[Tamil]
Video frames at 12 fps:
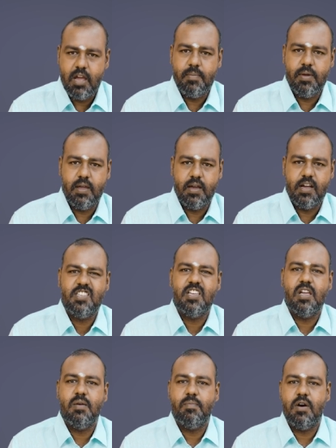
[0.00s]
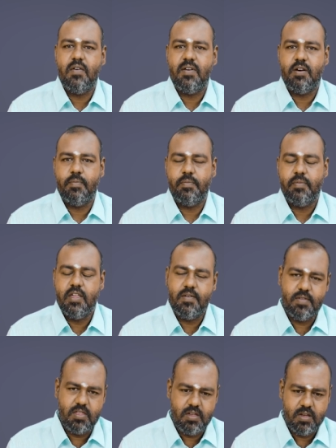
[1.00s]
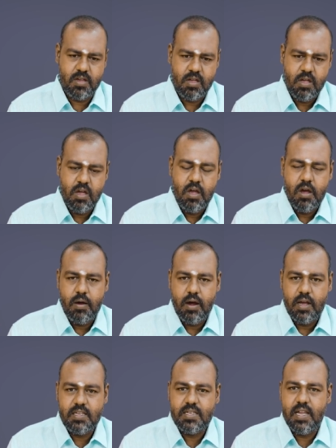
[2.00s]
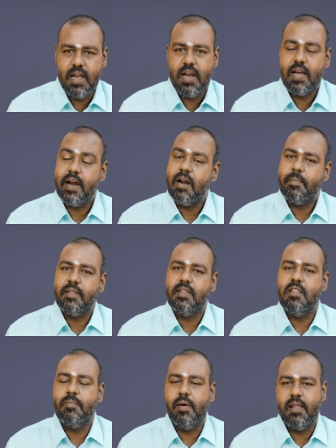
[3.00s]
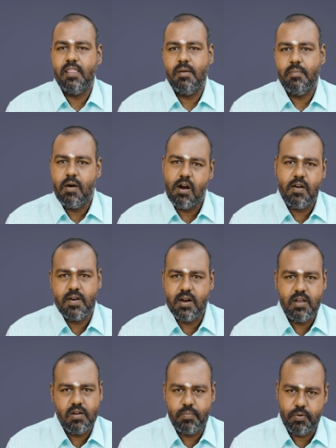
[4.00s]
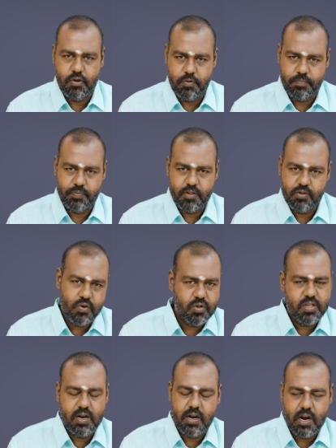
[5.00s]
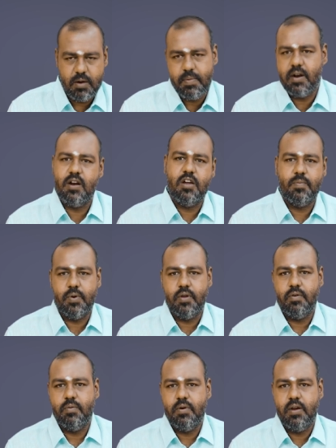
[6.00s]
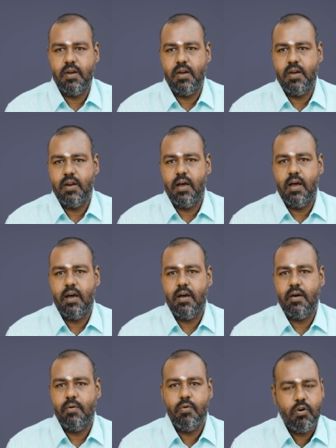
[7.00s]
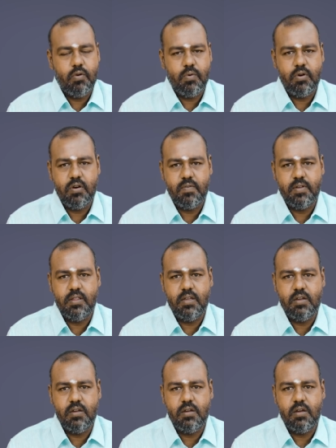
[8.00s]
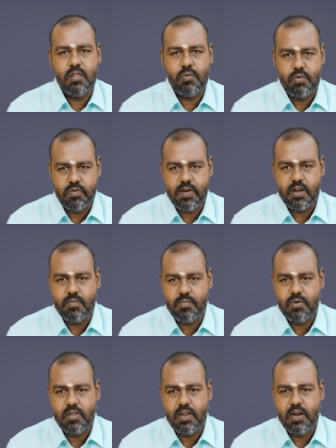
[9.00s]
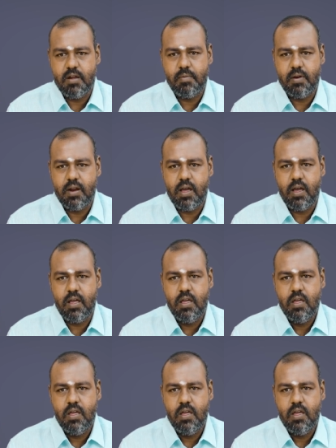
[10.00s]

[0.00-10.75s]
ஏபி அச்சய பாவகம் இதை வந்து அச்சே லக்கண பத்ததி படித்த மாணவர்களுக்கு புரியும் ஜோதிட நண்பர்களுக்கு புரியும் ஒன்று ஒன்று வந்து அதை உருவாக்கும் போது என்ன அப்படின்னா